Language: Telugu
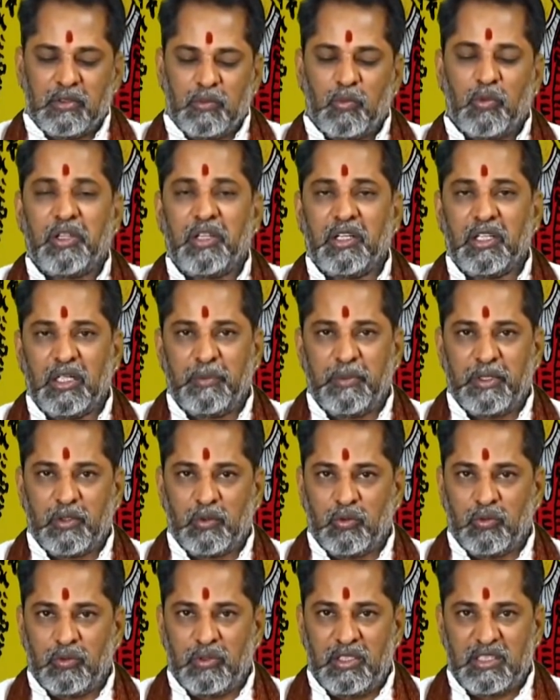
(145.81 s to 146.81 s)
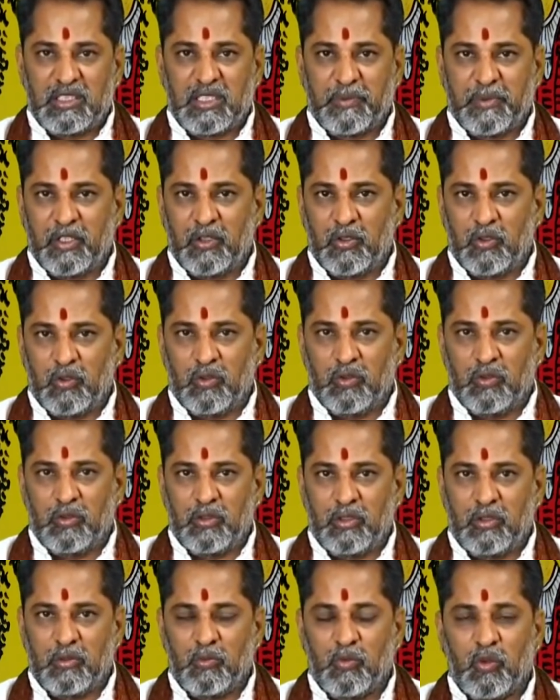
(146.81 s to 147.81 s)
ముఖ్యంగా మీకు ఈ సమయంలో
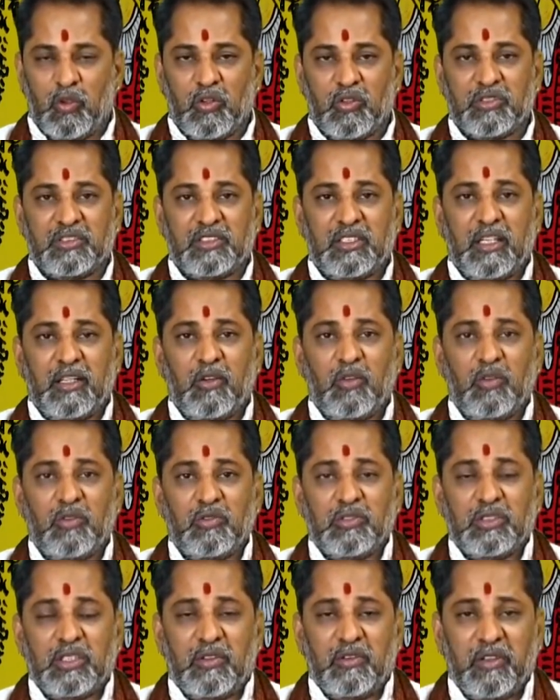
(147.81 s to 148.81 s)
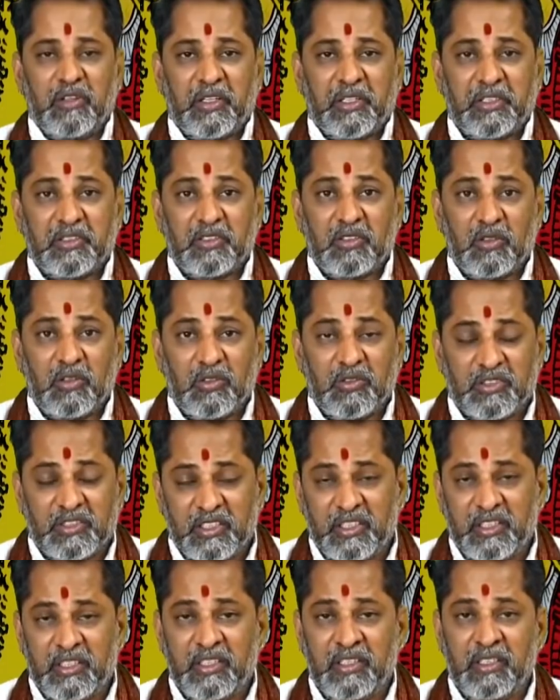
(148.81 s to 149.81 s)
మూడవ స్థానంలో శ్రవణ నక్షత్రంలో
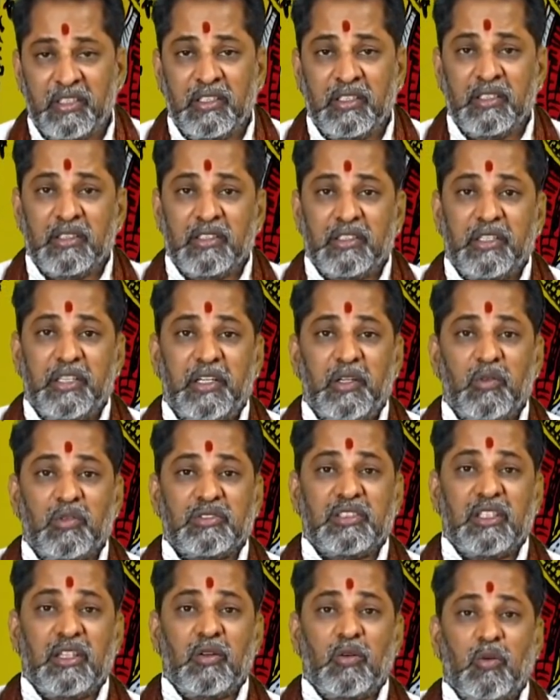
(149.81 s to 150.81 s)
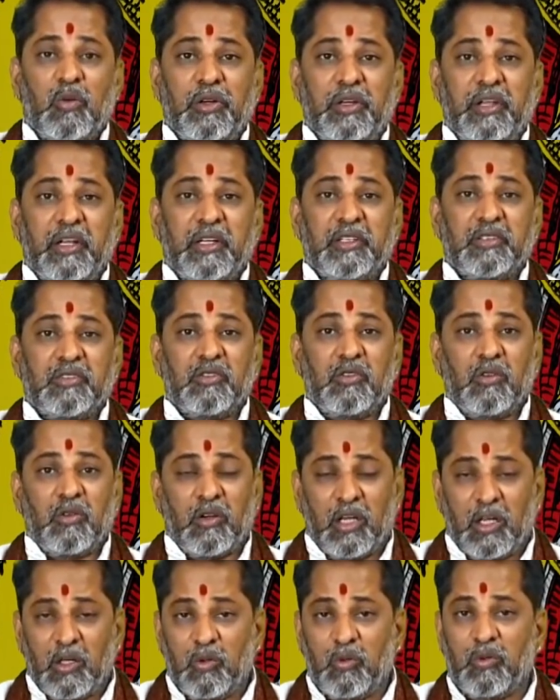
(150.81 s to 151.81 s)
శని ఏడవ స్థానంలో రోహిణి నక్షత్రంలో
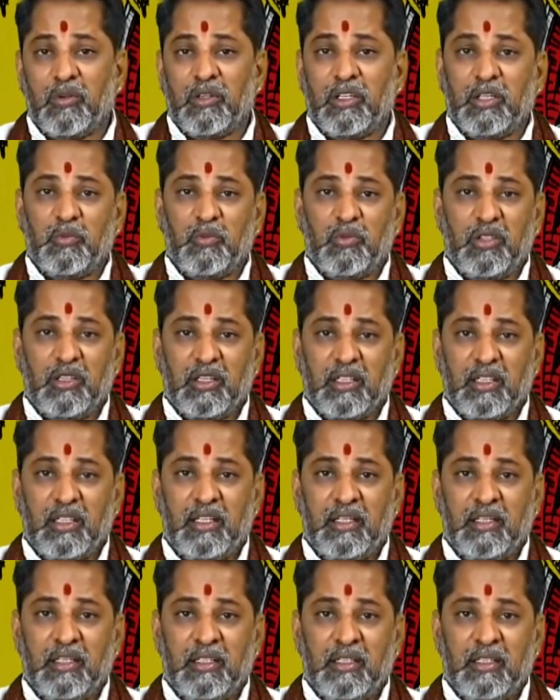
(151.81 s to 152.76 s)
రాహు ఉండడం మూలంగా